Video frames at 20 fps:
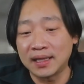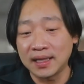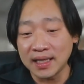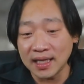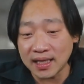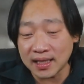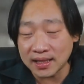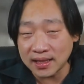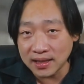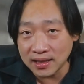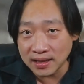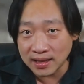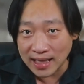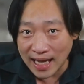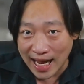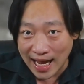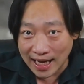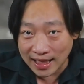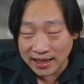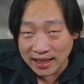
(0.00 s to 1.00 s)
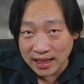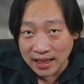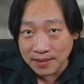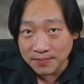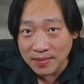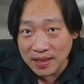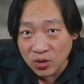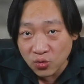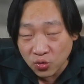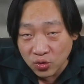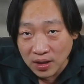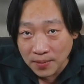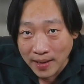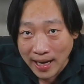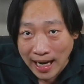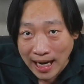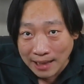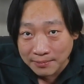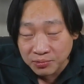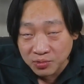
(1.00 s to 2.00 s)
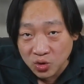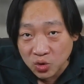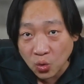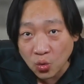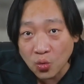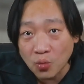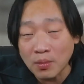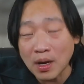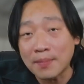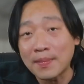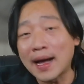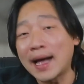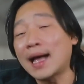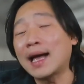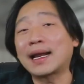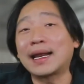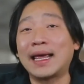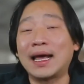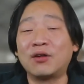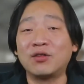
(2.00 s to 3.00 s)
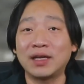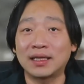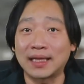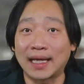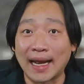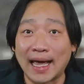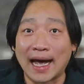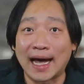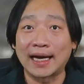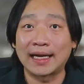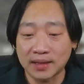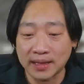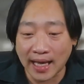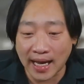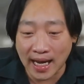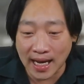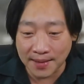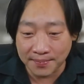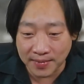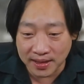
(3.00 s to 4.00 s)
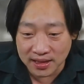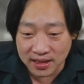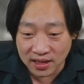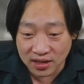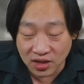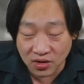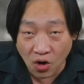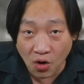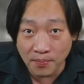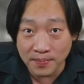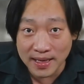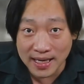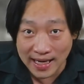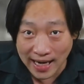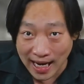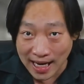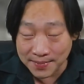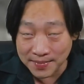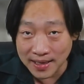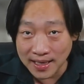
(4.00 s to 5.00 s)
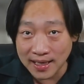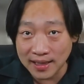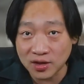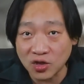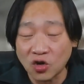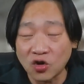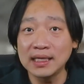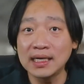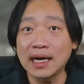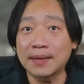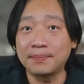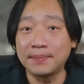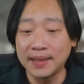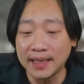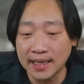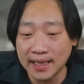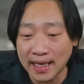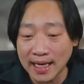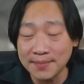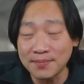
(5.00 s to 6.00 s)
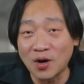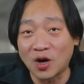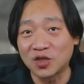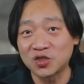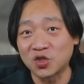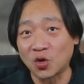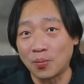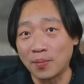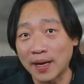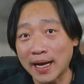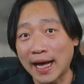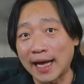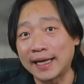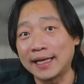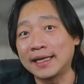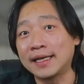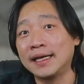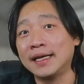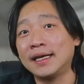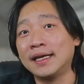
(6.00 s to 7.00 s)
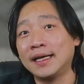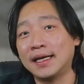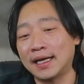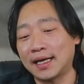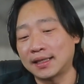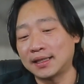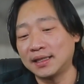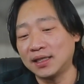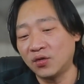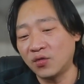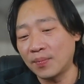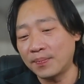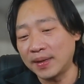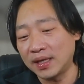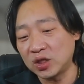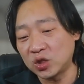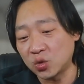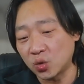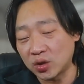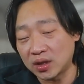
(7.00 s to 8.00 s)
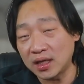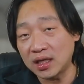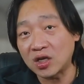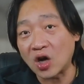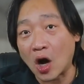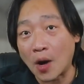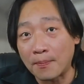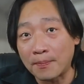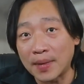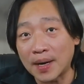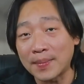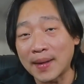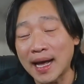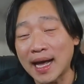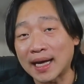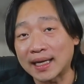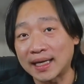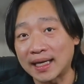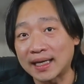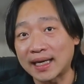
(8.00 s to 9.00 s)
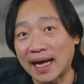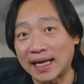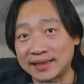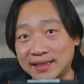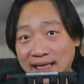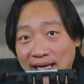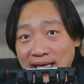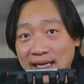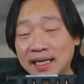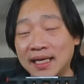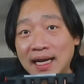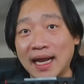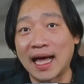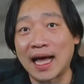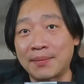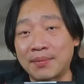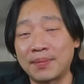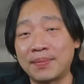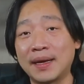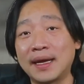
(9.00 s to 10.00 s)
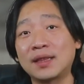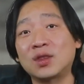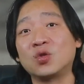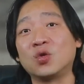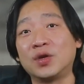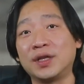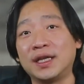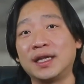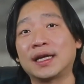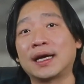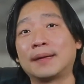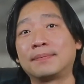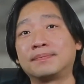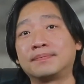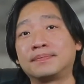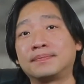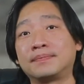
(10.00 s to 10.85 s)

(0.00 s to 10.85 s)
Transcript: นี่คือรางที่มีคุณภาพสูงมาก ๆ แล้วในตลาด แต่มันจะต้องมีหลายเบอร์ต้องเลือกเบอร์ให้เหมาะสมกันนะถือว่าเป็นชุดที่ท็อปมาก ๆ ในการใส่รางประเภทตัวนี้ครับ